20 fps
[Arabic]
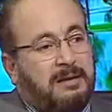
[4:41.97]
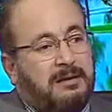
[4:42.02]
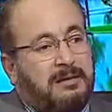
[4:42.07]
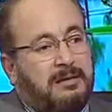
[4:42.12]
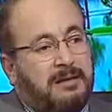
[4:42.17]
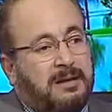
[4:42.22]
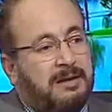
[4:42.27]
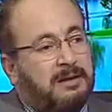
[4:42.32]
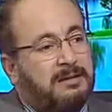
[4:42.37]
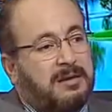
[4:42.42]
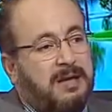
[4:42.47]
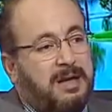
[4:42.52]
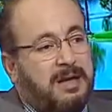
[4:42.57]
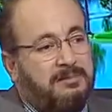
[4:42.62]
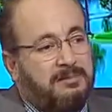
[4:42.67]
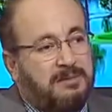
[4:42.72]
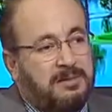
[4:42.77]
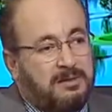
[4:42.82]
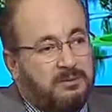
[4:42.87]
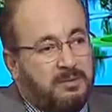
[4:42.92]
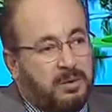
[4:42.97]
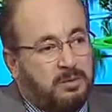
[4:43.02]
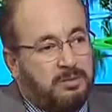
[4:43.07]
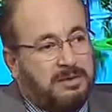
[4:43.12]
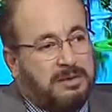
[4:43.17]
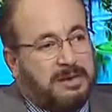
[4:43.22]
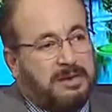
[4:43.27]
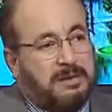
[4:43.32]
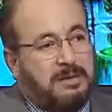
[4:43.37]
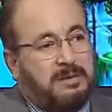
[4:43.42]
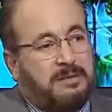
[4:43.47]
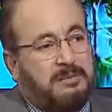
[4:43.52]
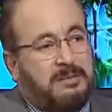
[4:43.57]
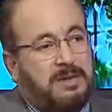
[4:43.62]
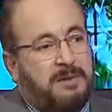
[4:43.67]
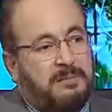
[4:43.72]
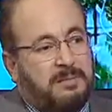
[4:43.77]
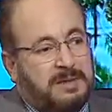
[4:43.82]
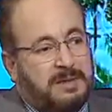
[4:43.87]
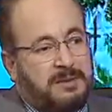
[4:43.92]
لا نضعها في موضعها
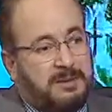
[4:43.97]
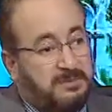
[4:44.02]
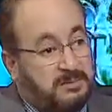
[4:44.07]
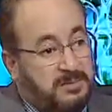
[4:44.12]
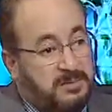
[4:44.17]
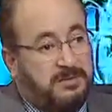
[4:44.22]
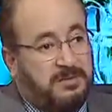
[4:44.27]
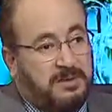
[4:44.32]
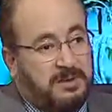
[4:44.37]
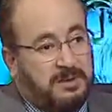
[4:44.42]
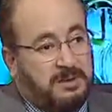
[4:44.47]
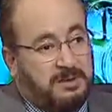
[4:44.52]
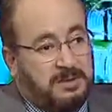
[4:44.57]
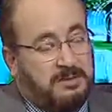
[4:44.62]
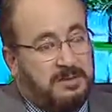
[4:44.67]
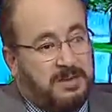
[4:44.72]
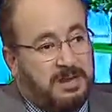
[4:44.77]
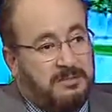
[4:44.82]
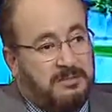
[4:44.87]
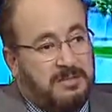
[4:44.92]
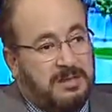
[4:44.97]
مثلا اعتبارا نعم.